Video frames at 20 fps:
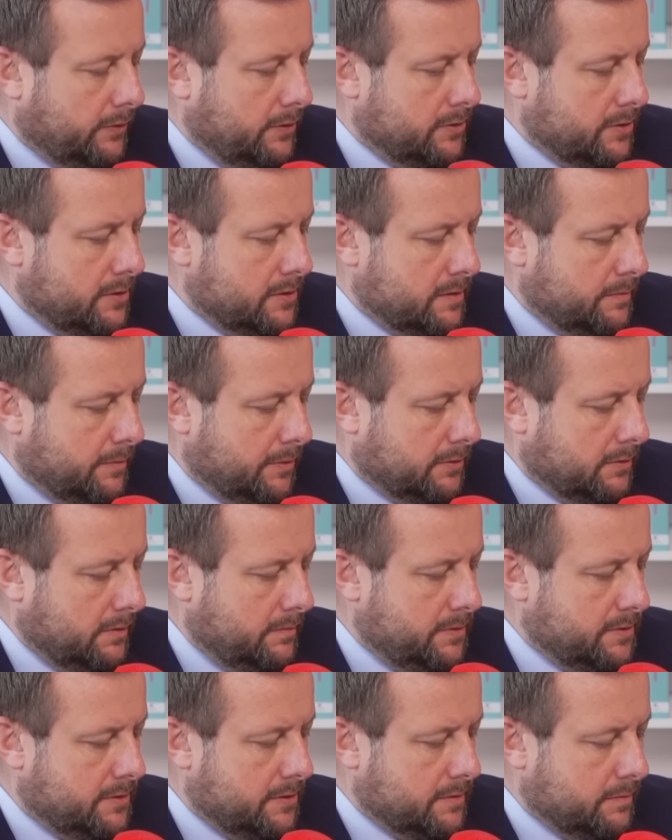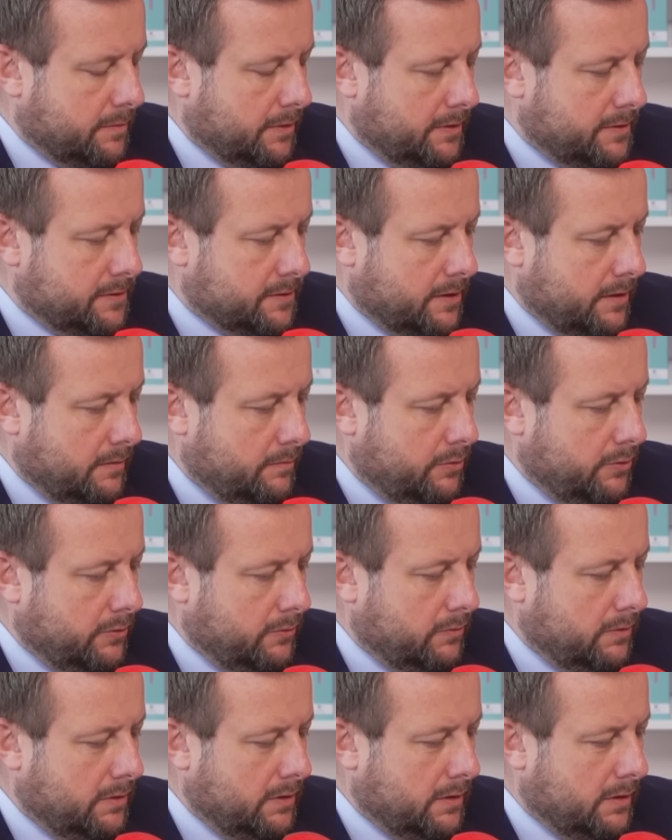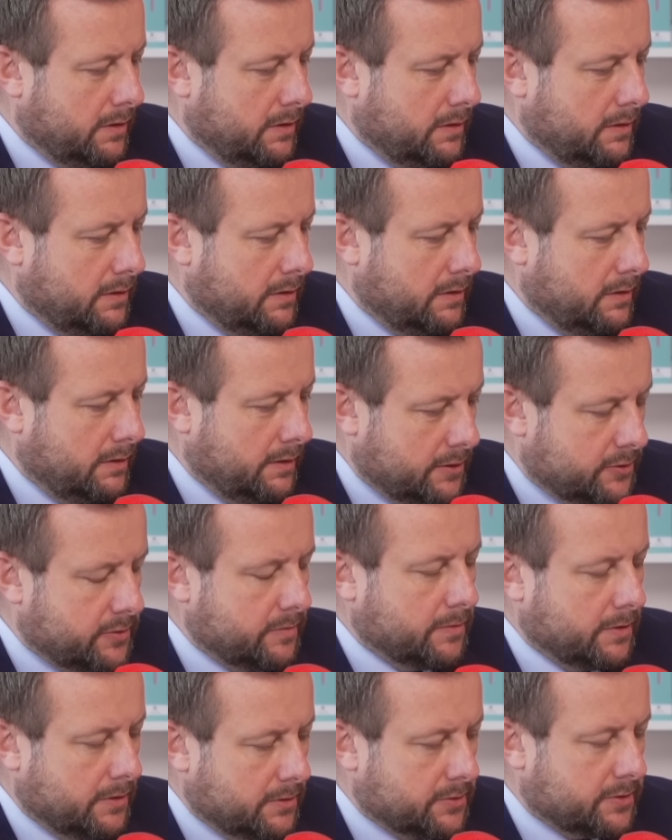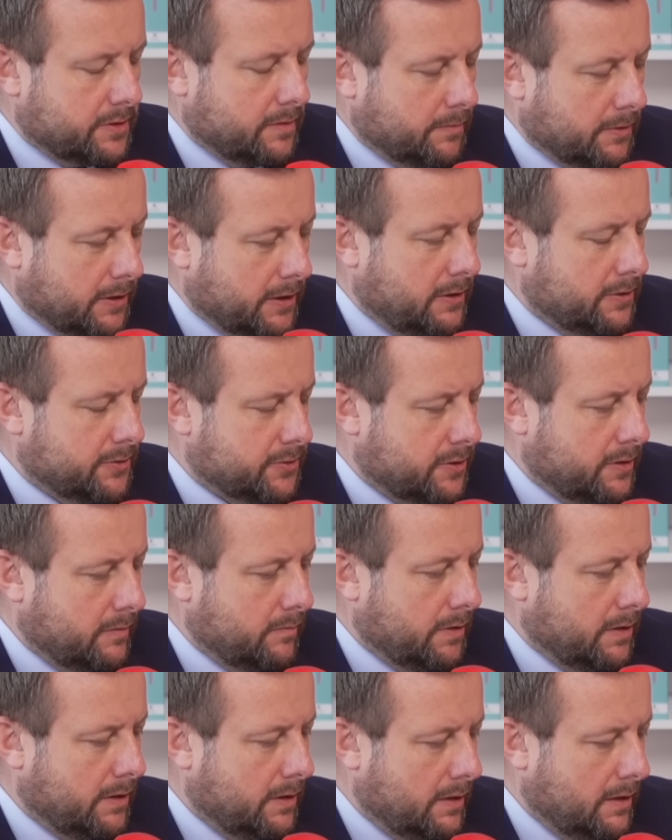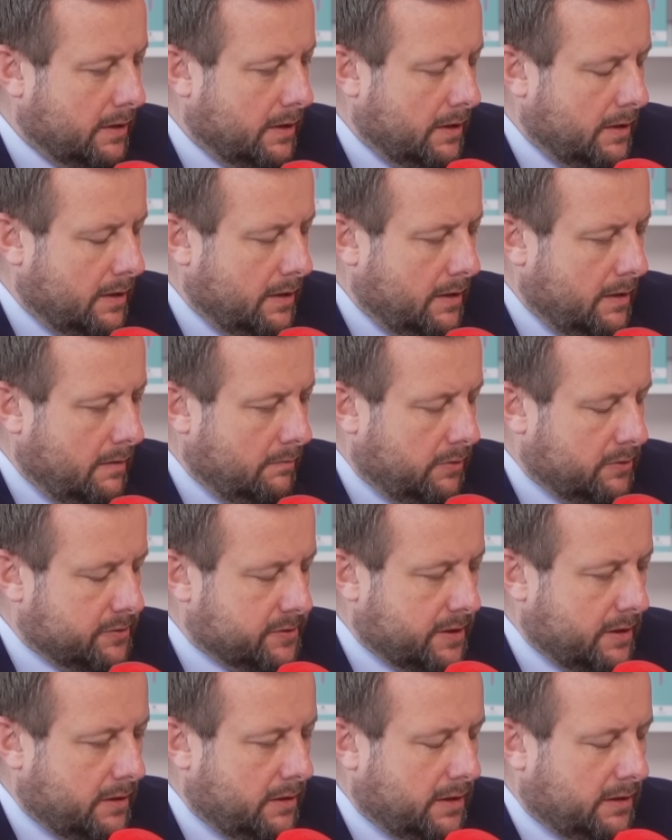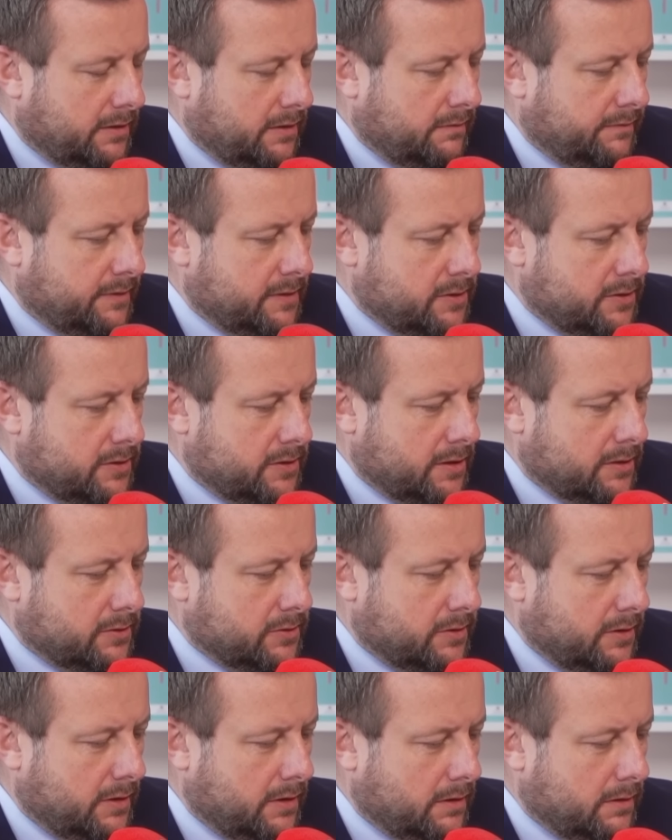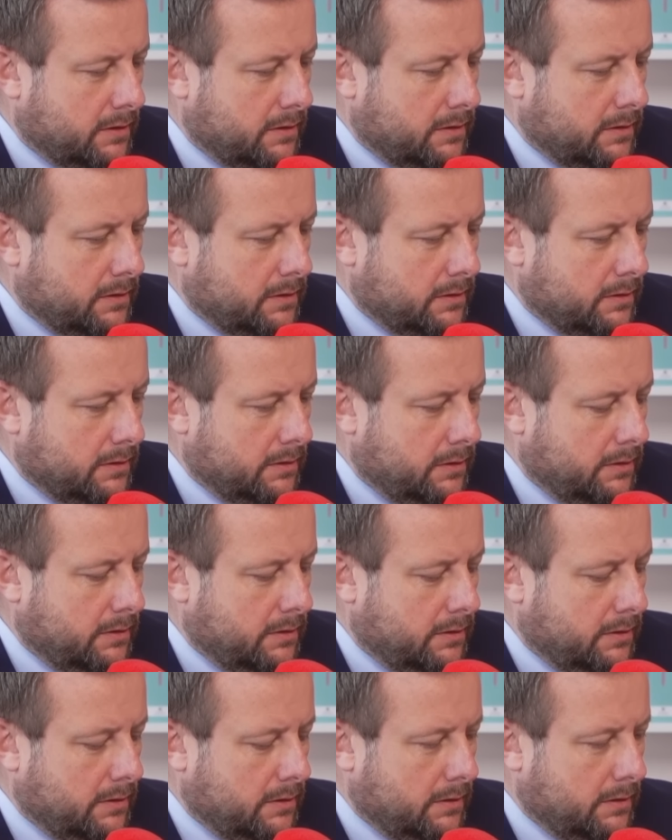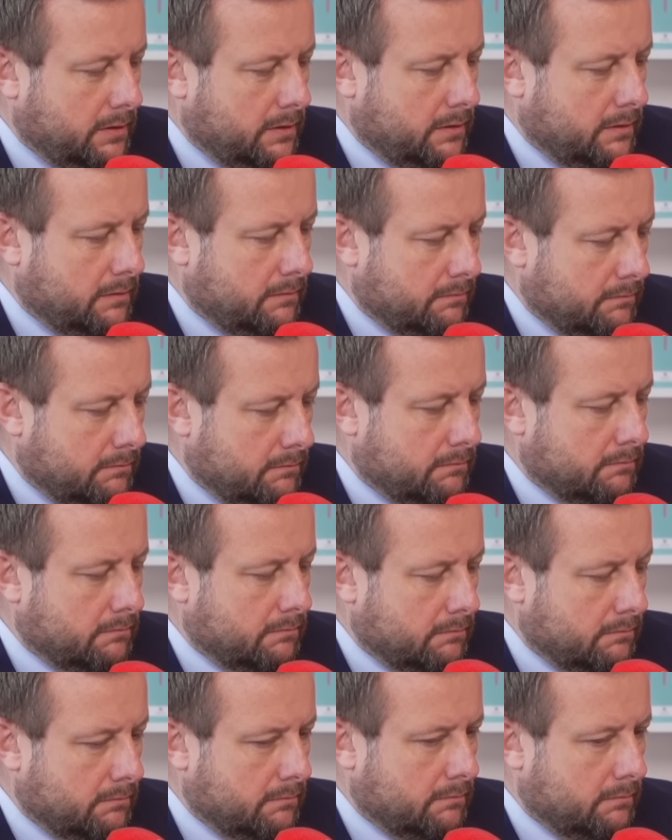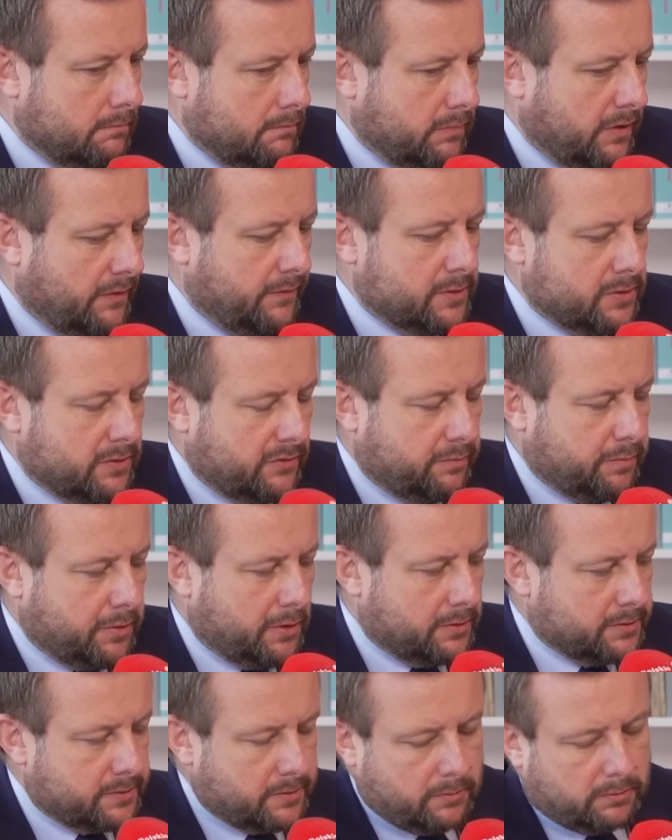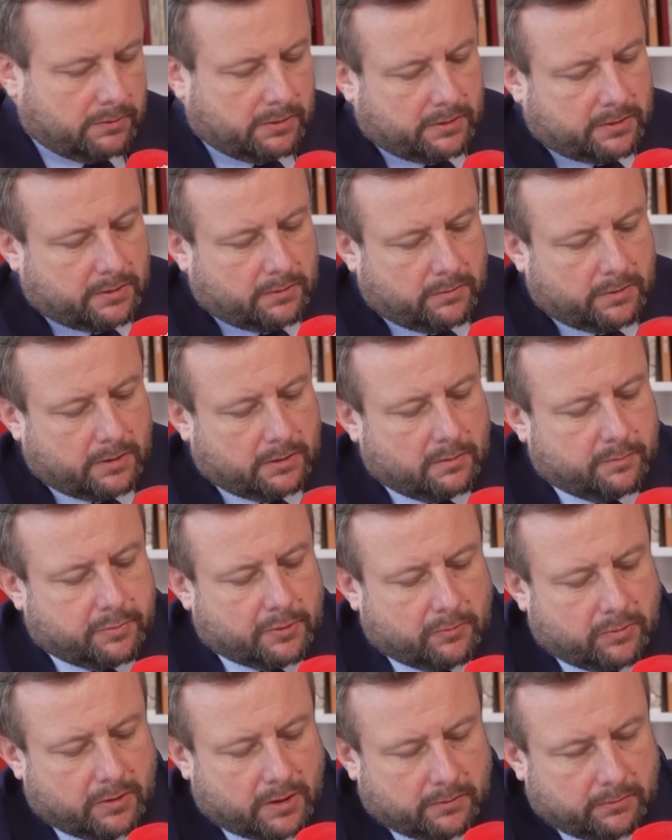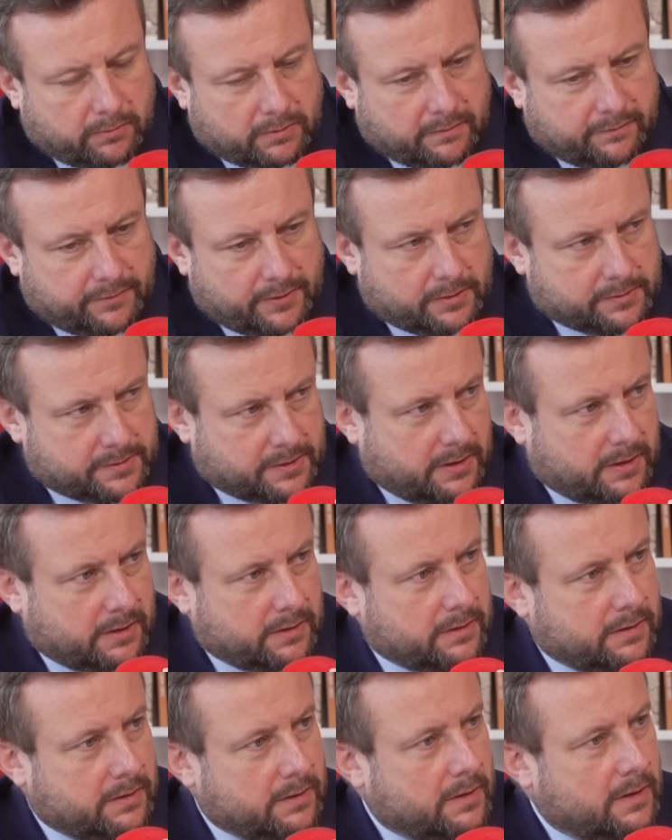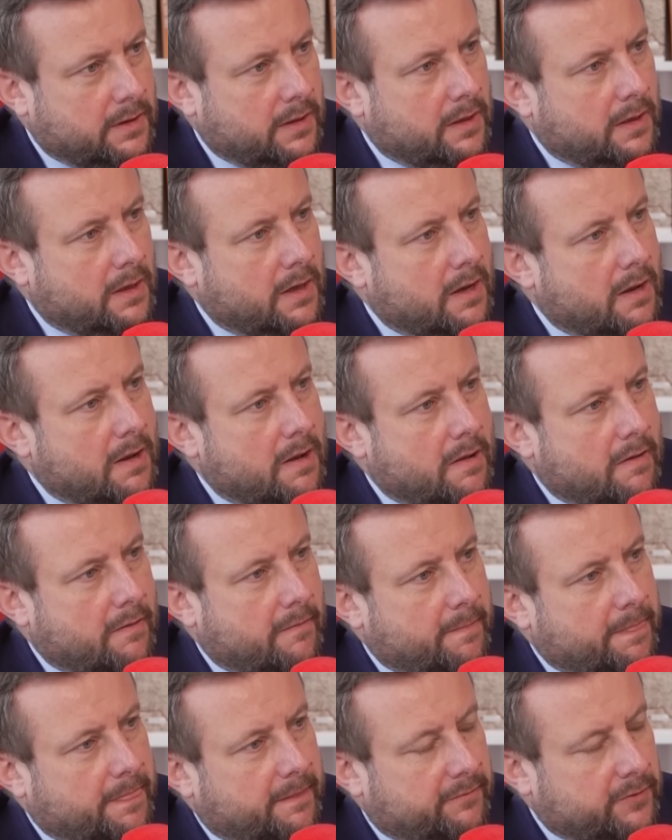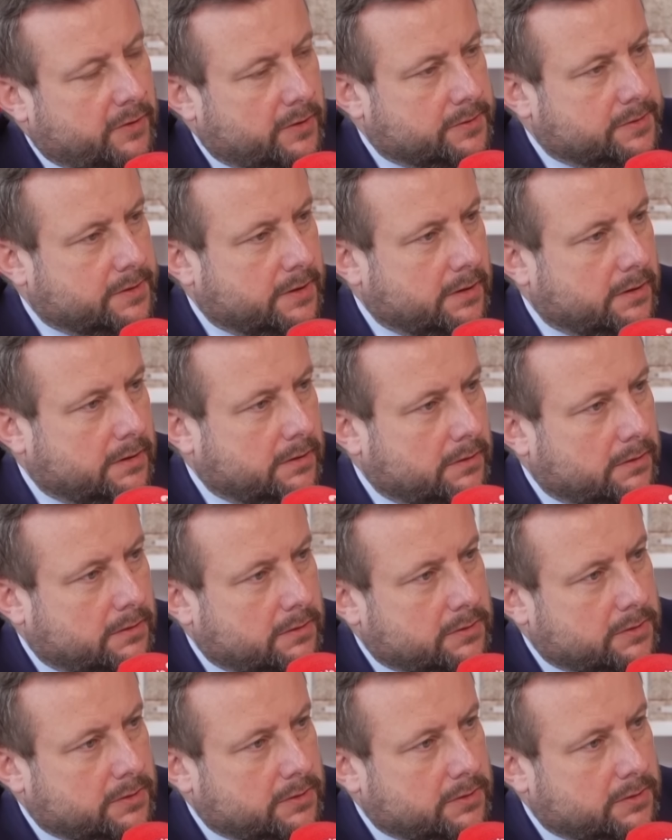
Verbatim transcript: przewodniczący podkomisji smoleńskiej, był e, naszym gościem, gościem Polskiego Radia 24 i mm, powiedział wprost, jutro kieruje do prokuratury wniosek wniosek